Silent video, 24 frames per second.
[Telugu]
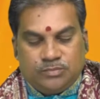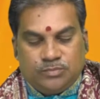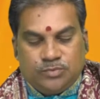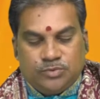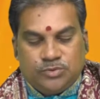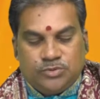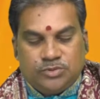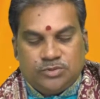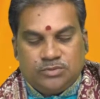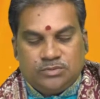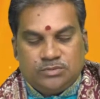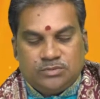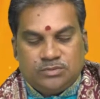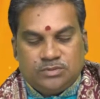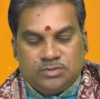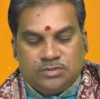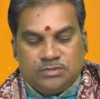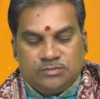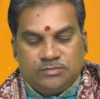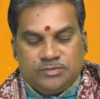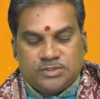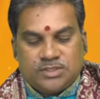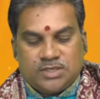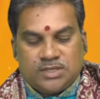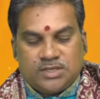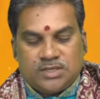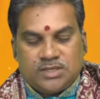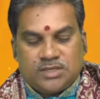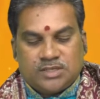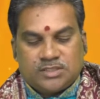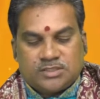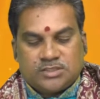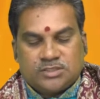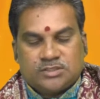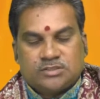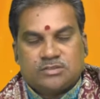బుధుడు విశాఖ
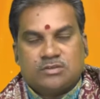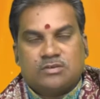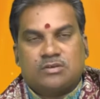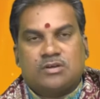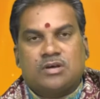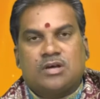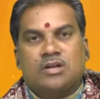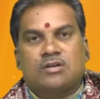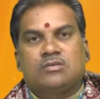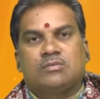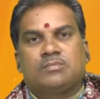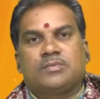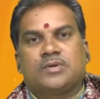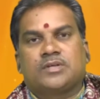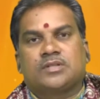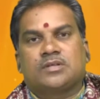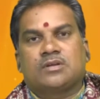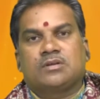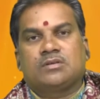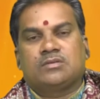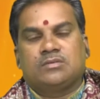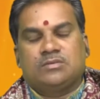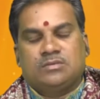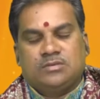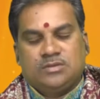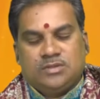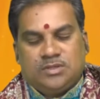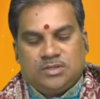నక్షత్రం నాలుగో పాదంలో